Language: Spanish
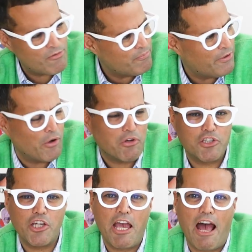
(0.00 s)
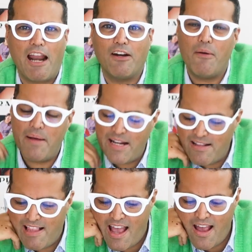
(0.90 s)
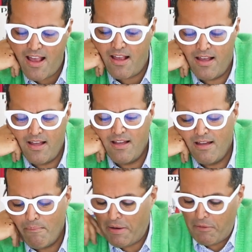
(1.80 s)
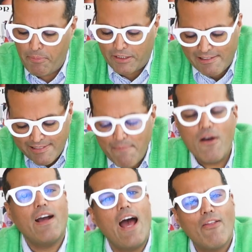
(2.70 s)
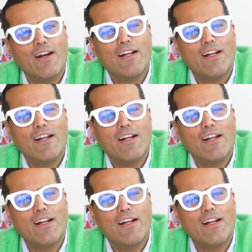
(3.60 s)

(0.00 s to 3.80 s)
un broche, algo, manita. Pero ¿por qué está mojado?